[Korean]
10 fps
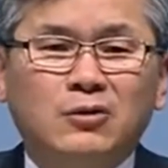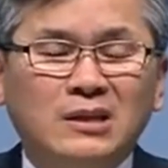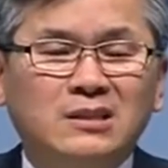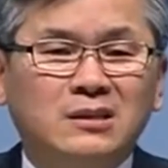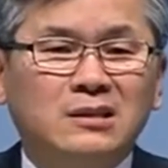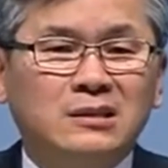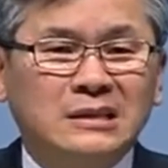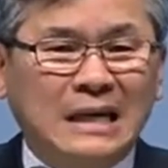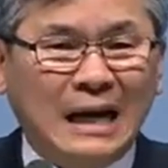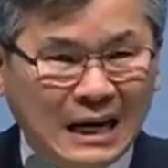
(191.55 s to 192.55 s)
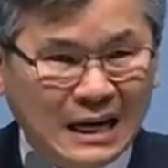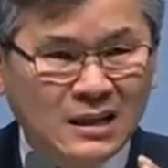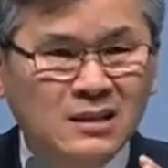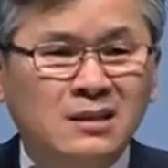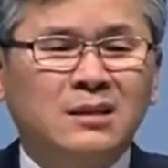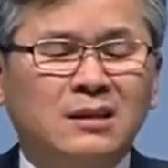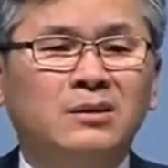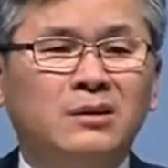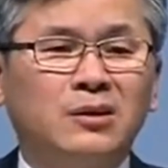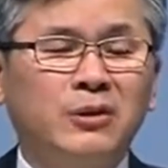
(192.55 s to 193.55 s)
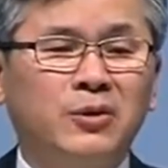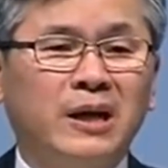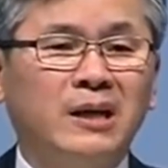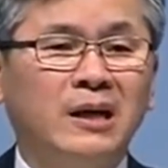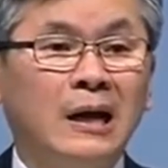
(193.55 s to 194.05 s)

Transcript: 과정을 잘 견뎌내야 돼.